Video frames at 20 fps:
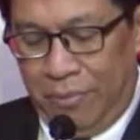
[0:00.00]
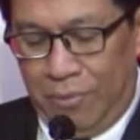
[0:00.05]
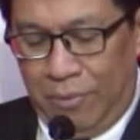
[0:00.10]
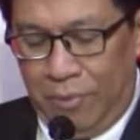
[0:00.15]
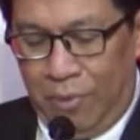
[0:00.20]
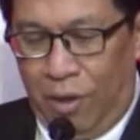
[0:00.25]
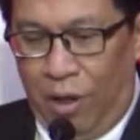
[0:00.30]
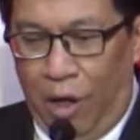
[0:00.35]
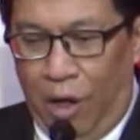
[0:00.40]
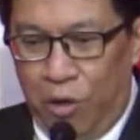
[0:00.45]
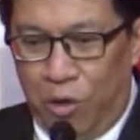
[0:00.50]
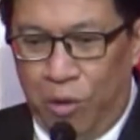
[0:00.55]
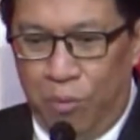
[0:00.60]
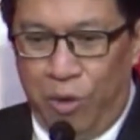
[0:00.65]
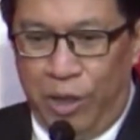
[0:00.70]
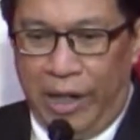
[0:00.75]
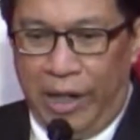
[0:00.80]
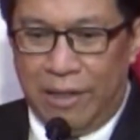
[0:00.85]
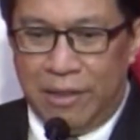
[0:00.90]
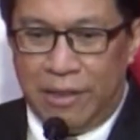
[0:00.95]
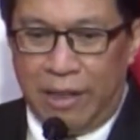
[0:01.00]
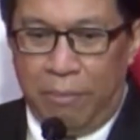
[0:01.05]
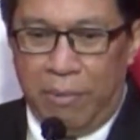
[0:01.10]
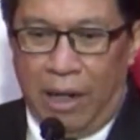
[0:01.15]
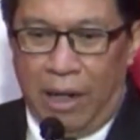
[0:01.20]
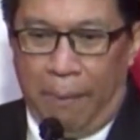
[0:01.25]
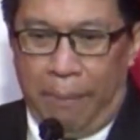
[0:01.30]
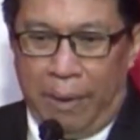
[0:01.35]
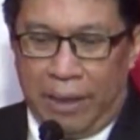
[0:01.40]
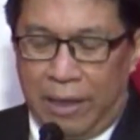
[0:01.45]
Lalu kemudian saya
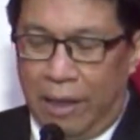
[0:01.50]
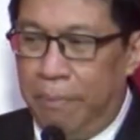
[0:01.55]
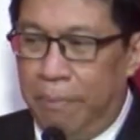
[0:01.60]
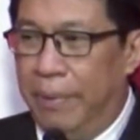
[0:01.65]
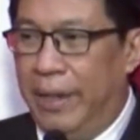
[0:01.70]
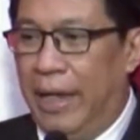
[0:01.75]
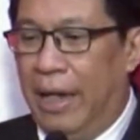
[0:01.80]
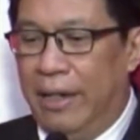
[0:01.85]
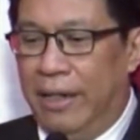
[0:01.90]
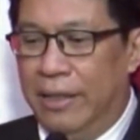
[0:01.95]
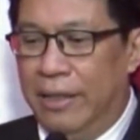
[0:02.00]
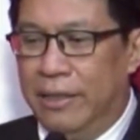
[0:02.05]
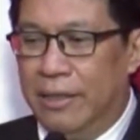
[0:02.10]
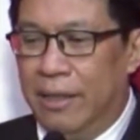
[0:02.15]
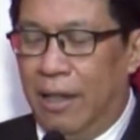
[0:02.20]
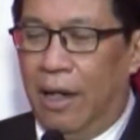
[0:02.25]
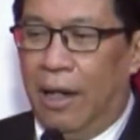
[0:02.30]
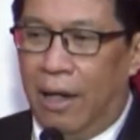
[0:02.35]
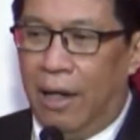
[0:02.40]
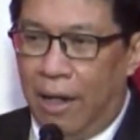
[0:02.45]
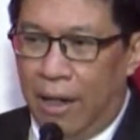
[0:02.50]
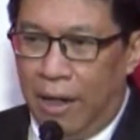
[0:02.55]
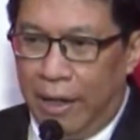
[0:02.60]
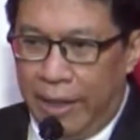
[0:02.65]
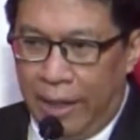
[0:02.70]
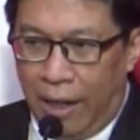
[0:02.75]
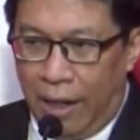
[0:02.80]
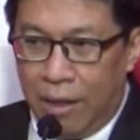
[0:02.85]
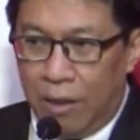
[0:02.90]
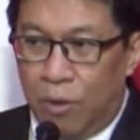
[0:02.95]
mendapatkan pianis uh,
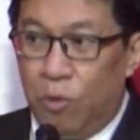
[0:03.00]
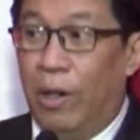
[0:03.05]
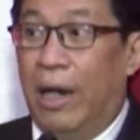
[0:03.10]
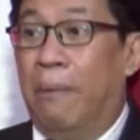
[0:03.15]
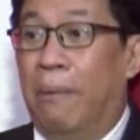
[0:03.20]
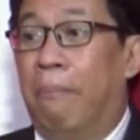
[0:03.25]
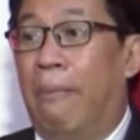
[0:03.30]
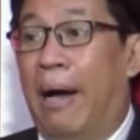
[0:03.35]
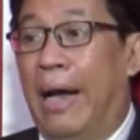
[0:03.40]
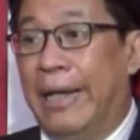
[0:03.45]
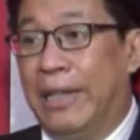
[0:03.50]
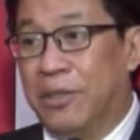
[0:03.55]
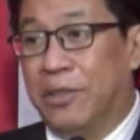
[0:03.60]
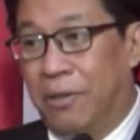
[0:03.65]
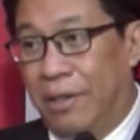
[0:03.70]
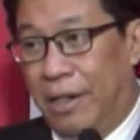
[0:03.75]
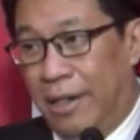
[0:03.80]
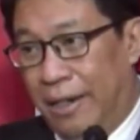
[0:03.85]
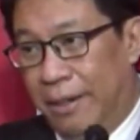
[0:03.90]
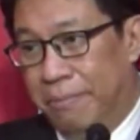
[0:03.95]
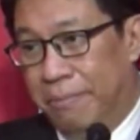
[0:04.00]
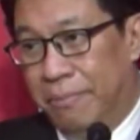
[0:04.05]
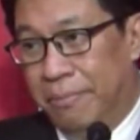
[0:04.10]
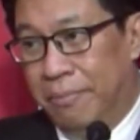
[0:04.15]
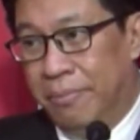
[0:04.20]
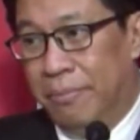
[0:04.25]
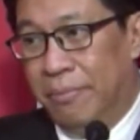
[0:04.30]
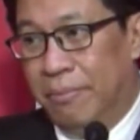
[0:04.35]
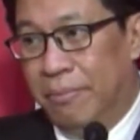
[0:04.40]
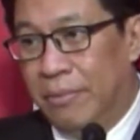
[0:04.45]
yang kurang baik, saudara.
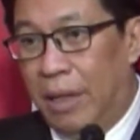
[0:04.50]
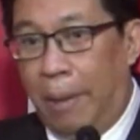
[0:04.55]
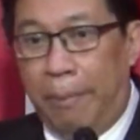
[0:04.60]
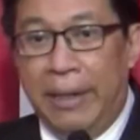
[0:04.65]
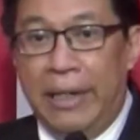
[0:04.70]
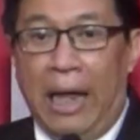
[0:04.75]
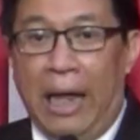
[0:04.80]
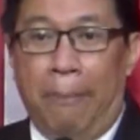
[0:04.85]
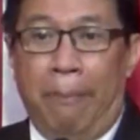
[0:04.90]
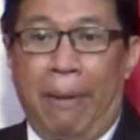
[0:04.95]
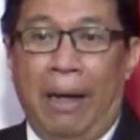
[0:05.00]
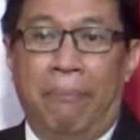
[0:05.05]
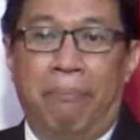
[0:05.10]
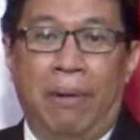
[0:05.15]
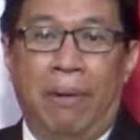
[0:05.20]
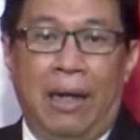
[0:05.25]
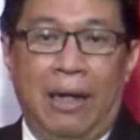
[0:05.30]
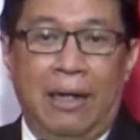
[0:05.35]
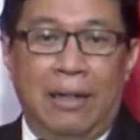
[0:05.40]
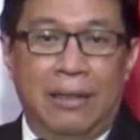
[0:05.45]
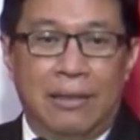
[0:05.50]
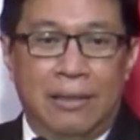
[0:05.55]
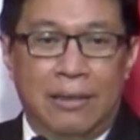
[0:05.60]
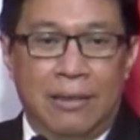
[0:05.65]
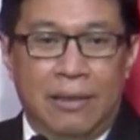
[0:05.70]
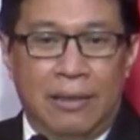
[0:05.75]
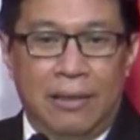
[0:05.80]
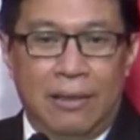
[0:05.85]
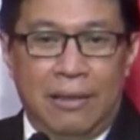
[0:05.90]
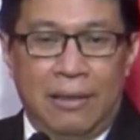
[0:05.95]
Tapi tidak apa-apa.
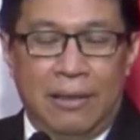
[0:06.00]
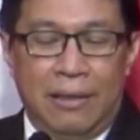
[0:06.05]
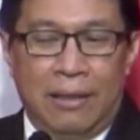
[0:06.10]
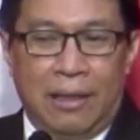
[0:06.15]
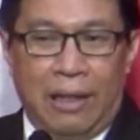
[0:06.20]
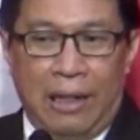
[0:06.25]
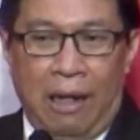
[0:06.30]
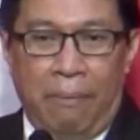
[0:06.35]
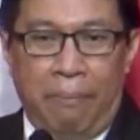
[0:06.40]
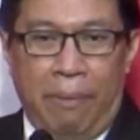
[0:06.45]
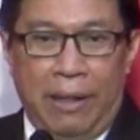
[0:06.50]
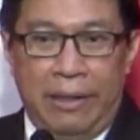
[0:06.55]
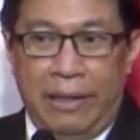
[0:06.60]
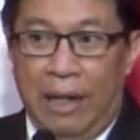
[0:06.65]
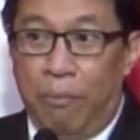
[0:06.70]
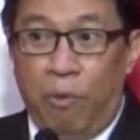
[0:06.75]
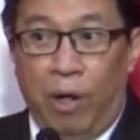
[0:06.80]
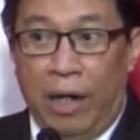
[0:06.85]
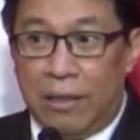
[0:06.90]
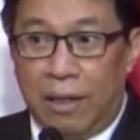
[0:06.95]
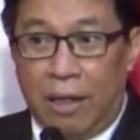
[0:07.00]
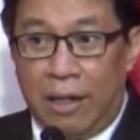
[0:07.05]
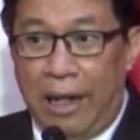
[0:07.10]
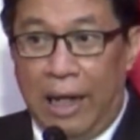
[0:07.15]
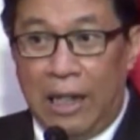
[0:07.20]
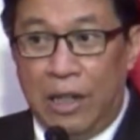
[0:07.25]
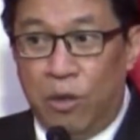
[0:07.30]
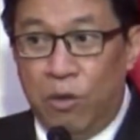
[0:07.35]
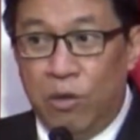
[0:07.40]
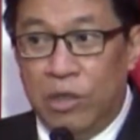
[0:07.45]
Kenapa? Tidak boleh
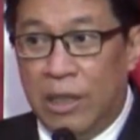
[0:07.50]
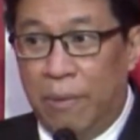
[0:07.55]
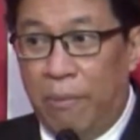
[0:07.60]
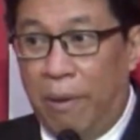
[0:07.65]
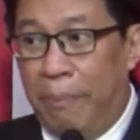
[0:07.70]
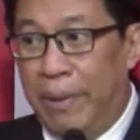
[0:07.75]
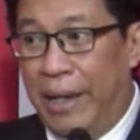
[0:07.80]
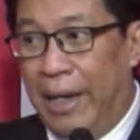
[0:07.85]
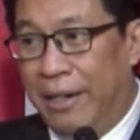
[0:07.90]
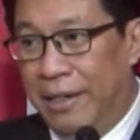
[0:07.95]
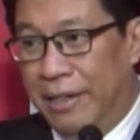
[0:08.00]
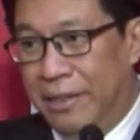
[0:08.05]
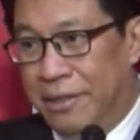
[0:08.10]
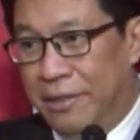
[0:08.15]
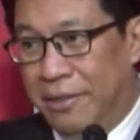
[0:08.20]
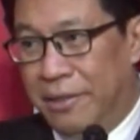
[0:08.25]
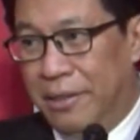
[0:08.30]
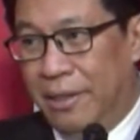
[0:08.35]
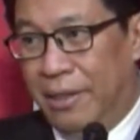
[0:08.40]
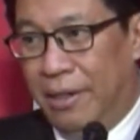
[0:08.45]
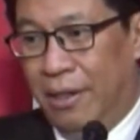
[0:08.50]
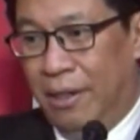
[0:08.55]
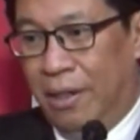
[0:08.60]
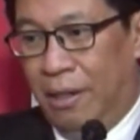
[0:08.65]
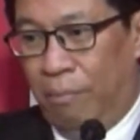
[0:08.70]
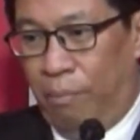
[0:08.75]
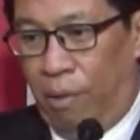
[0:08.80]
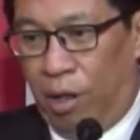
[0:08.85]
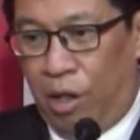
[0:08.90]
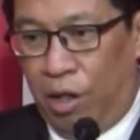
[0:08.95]
tergantung sama pianis.
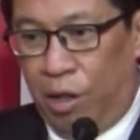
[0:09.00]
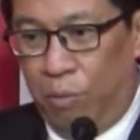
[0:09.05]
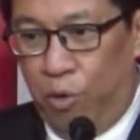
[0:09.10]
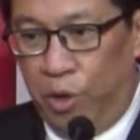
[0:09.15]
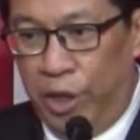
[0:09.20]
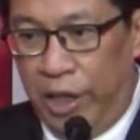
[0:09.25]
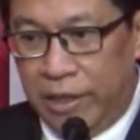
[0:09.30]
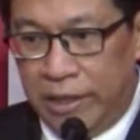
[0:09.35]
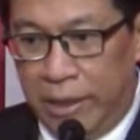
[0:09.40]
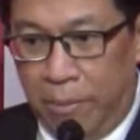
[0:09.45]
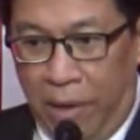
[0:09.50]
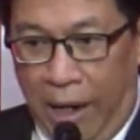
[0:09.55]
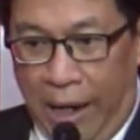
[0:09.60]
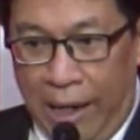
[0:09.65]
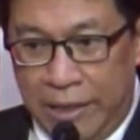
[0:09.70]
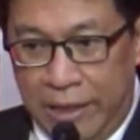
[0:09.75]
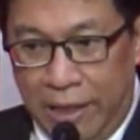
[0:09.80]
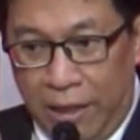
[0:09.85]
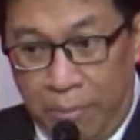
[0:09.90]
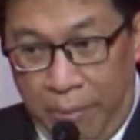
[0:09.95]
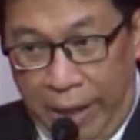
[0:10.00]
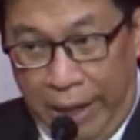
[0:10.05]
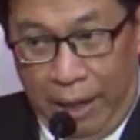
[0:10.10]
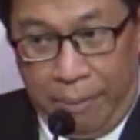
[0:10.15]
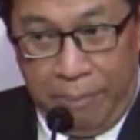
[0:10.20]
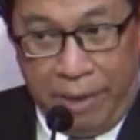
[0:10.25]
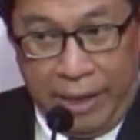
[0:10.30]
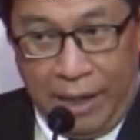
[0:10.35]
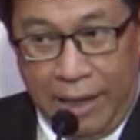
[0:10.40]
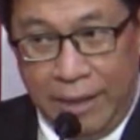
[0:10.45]
Maka kemudian saya mengajak mereka
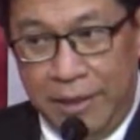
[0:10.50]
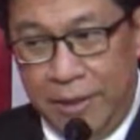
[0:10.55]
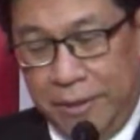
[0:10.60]
menyanyi.